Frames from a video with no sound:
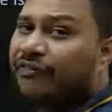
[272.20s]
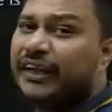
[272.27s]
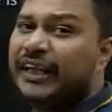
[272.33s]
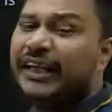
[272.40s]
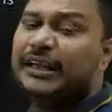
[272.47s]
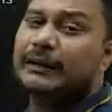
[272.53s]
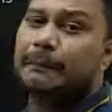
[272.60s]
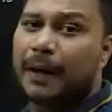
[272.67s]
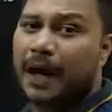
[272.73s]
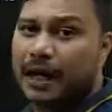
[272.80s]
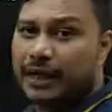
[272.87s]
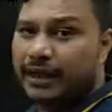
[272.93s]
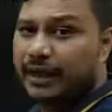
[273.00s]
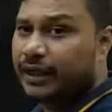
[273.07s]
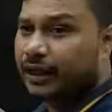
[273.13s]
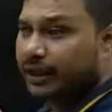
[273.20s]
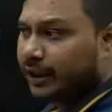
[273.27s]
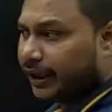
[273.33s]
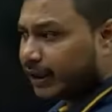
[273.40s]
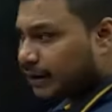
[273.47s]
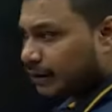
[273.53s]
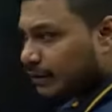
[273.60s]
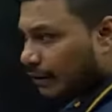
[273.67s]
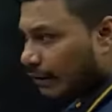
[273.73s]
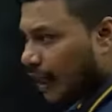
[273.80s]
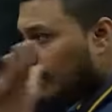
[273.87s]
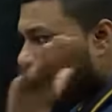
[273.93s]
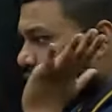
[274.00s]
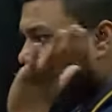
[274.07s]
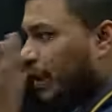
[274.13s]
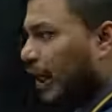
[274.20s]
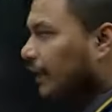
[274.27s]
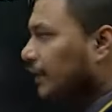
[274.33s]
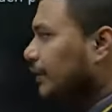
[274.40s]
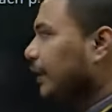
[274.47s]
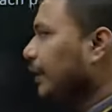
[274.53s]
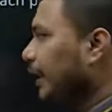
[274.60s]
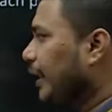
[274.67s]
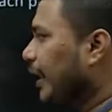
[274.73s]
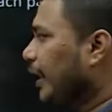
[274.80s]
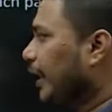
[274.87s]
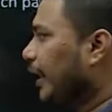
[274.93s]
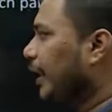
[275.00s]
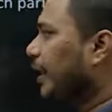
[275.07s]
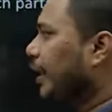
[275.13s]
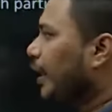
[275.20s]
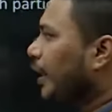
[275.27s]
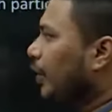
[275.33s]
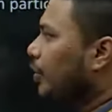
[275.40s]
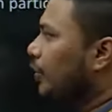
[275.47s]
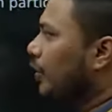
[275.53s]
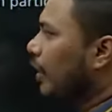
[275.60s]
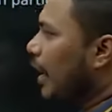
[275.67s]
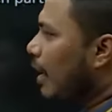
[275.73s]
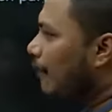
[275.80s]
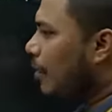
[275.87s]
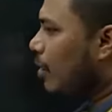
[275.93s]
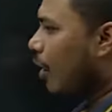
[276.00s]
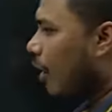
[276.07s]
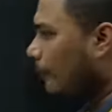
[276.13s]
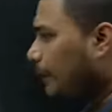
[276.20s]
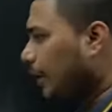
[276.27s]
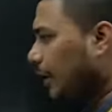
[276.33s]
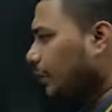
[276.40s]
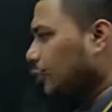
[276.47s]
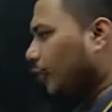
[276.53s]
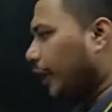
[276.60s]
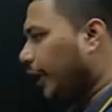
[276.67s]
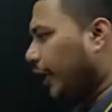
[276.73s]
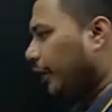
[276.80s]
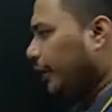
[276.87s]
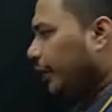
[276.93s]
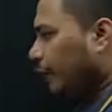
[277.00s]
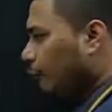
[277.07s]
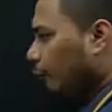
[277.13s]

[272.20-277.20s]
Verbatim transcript: ईच पार्टिकल इज सवाल को ध्यान से देखेंगे क्योंकि यहां पर ऑप्शन जो है वो